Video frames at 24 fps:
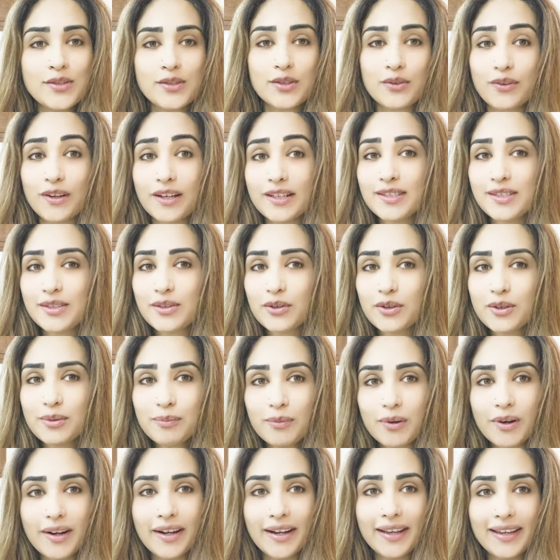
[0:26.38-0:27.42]
सो फ्रेंड्स गुड
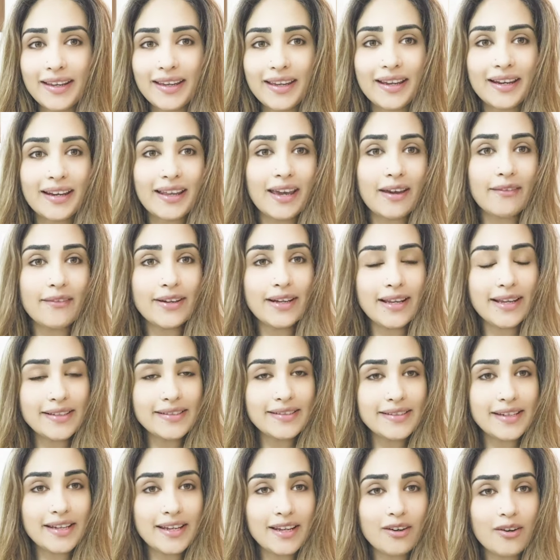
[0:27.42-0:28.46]
मॉर्निंग एंड हैव अ
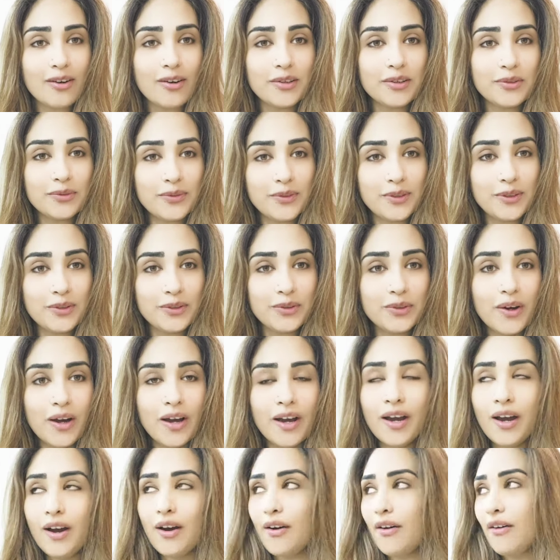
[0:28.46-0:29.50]
नाइस डे ऑल ऑफ यू
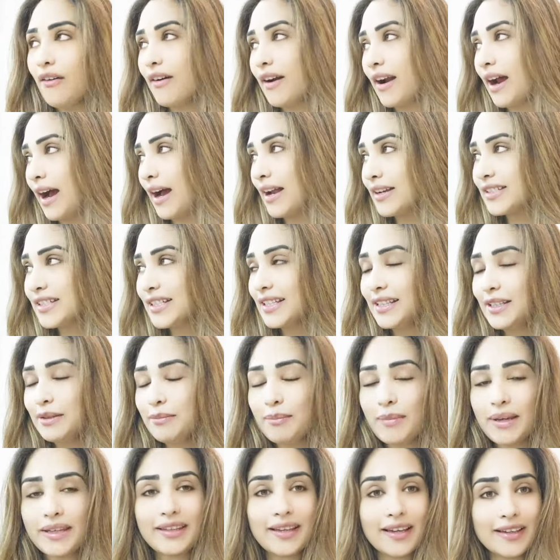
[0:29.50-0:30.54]
और आज के दिन
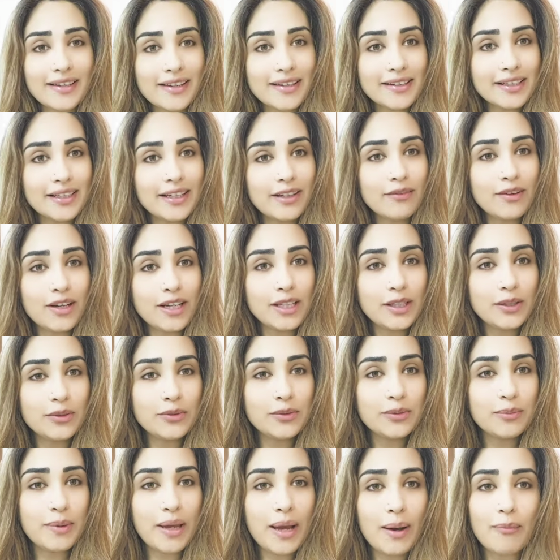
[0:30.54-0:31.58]
मैं क्या क्या करने वाली
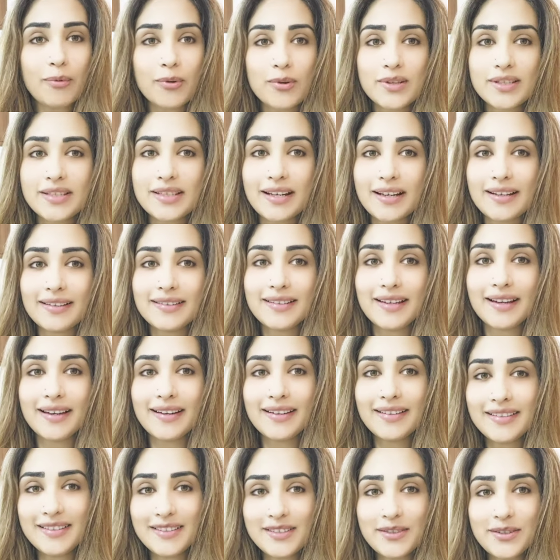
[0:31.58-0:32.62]
हूँ मैं आप लोगों के साथ
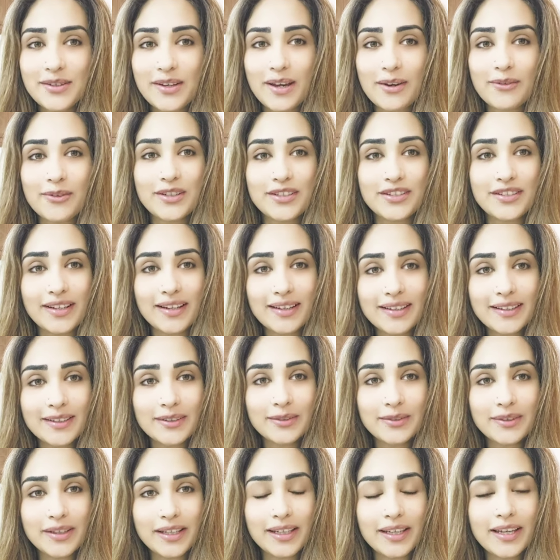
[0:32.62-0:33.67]
हर चीज़ जो है वो शेयर
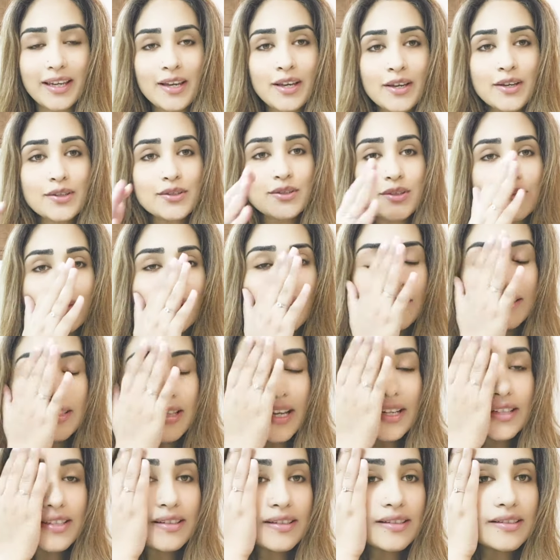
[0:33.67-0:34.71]
करूँगी सो फ्रेंड्स
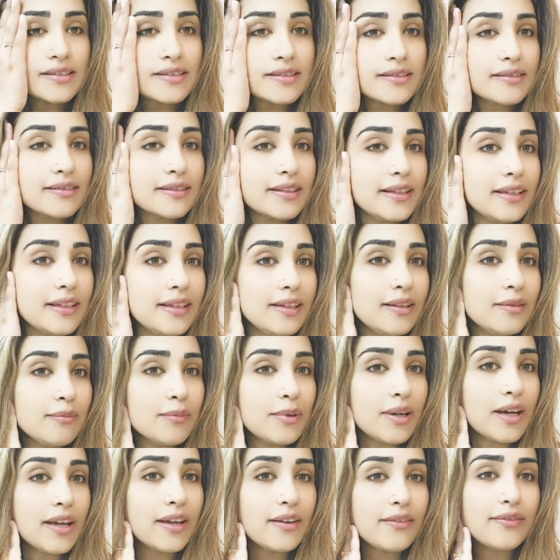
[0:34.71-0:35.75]
आई जस्ट क्लीन
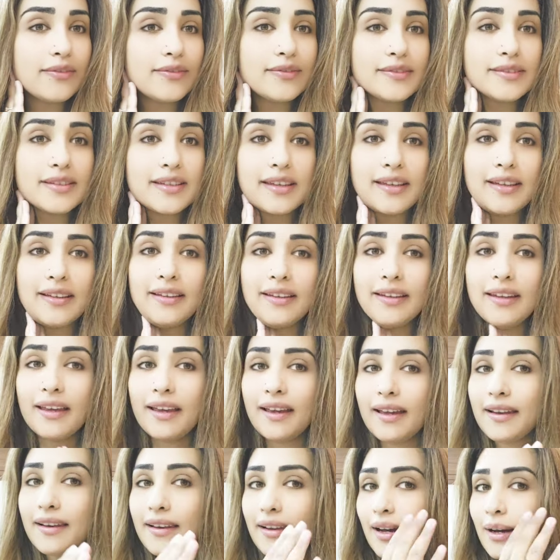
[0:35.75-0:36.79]
माई स्किन
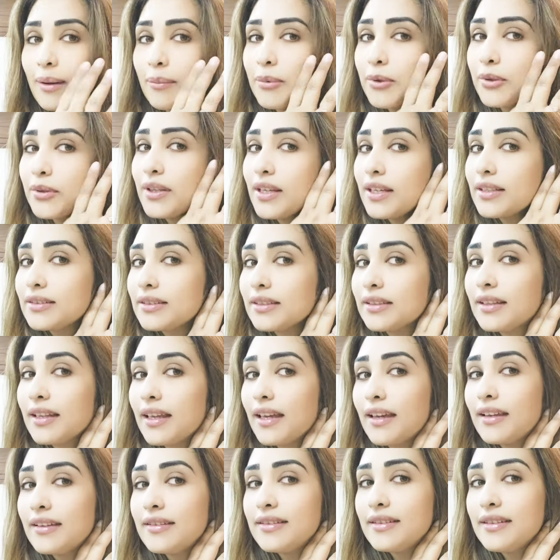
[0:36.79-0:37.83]
एंड आप लोग देख सकते
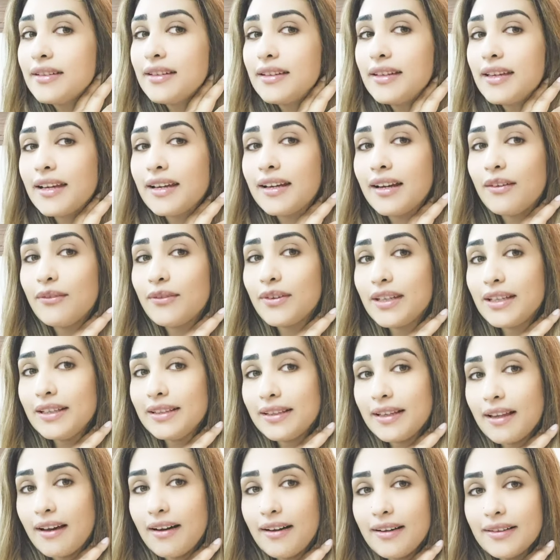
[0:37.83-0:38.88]
हैं जी कि काफ़ी
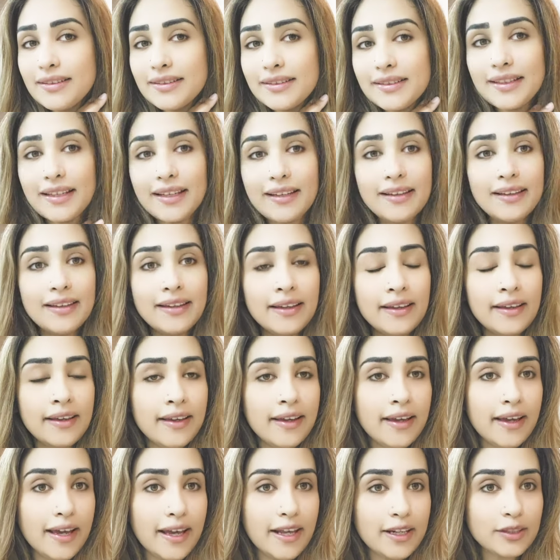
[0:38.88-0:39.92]
ग्लास स्किन
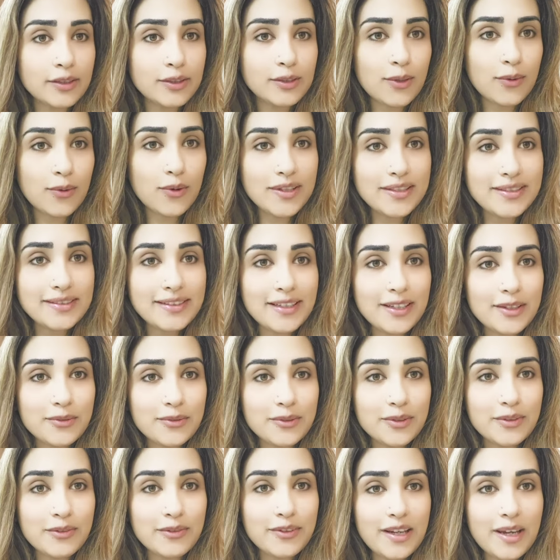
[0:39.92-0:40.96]
एंड ग्लोई स्किन
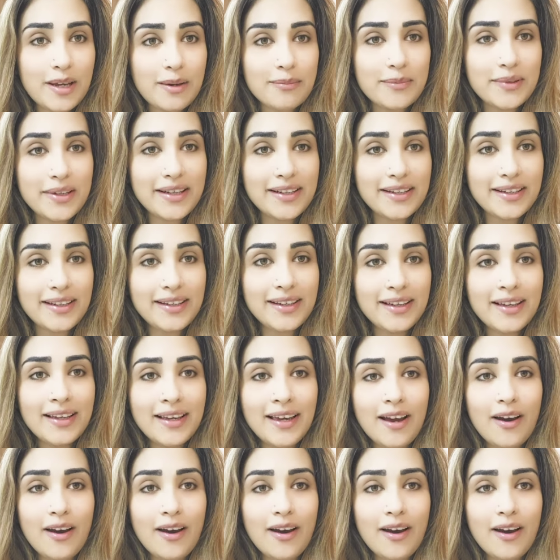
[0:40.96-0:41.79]
हुई हुई है मेरी